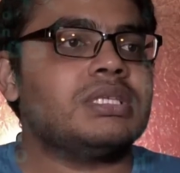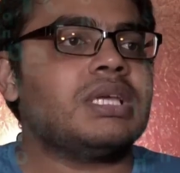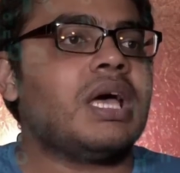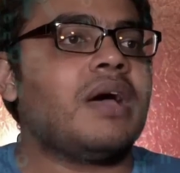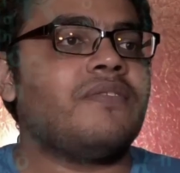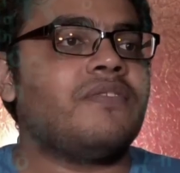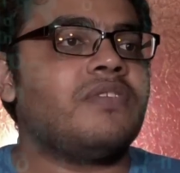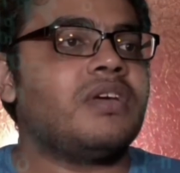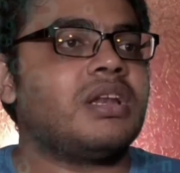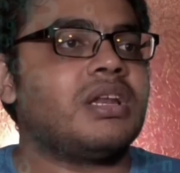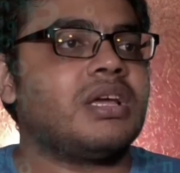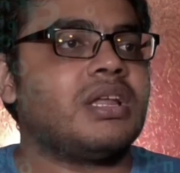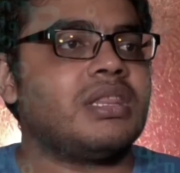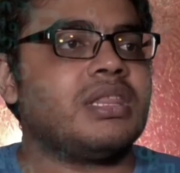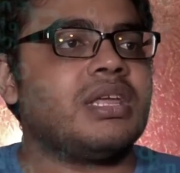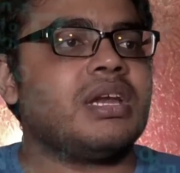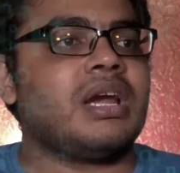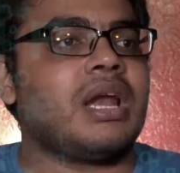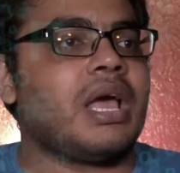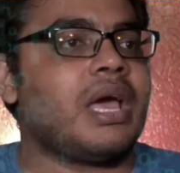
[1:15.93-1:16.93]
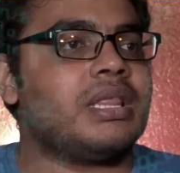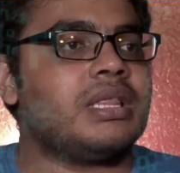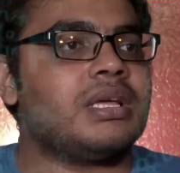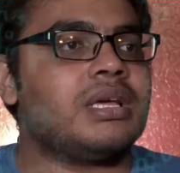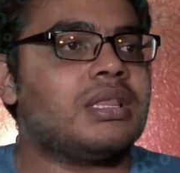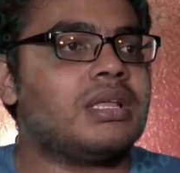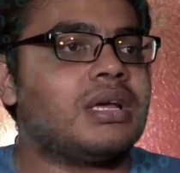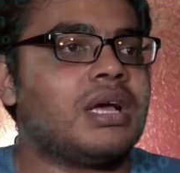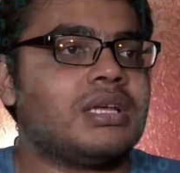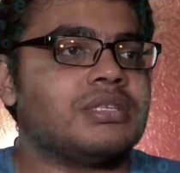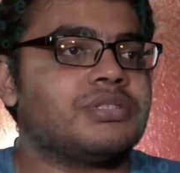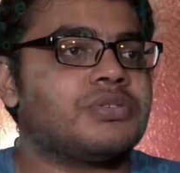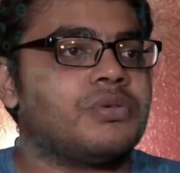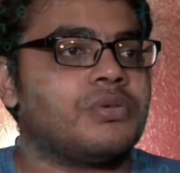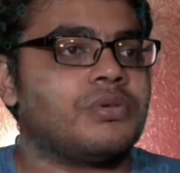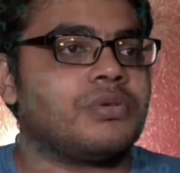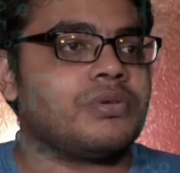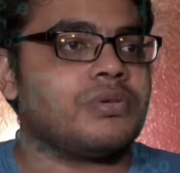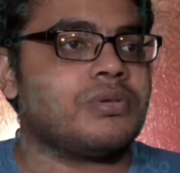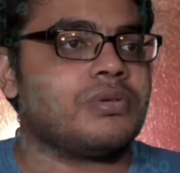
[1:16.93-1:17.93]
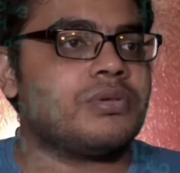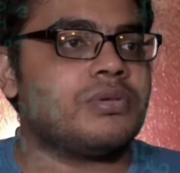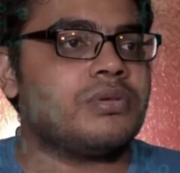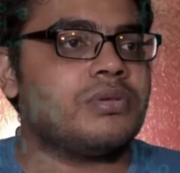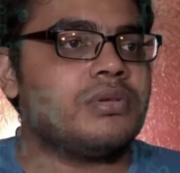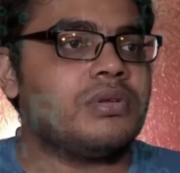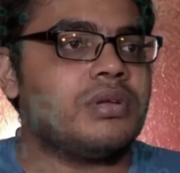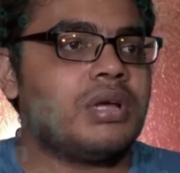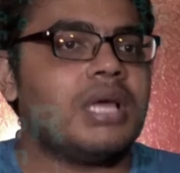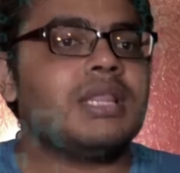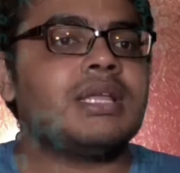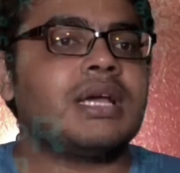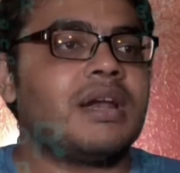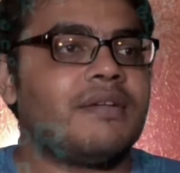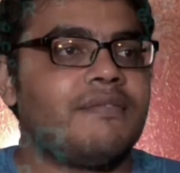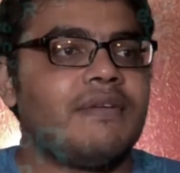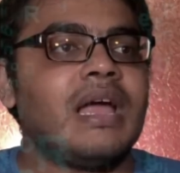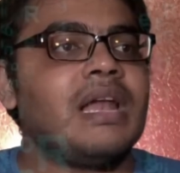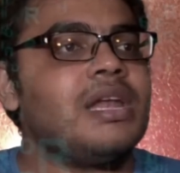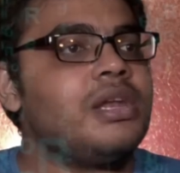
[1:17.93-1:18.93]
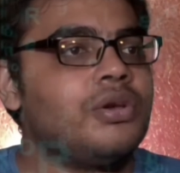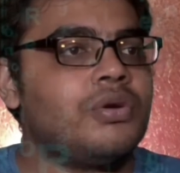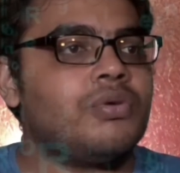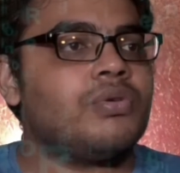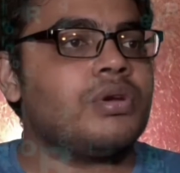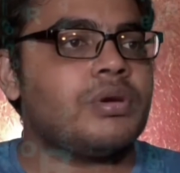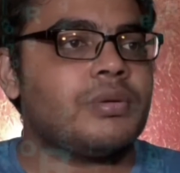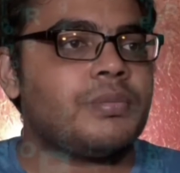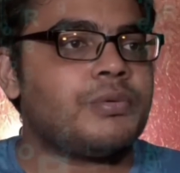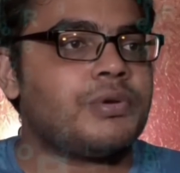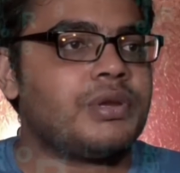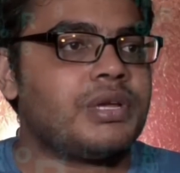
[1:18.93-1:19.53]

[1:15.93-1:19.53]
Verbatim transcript: சாஃப்ட்வேருங்கிறது என்னென்னா எதுக்கு அது காசு கொடுக்கணும் அதுக்கான வேல்யூ உங்களுக்கு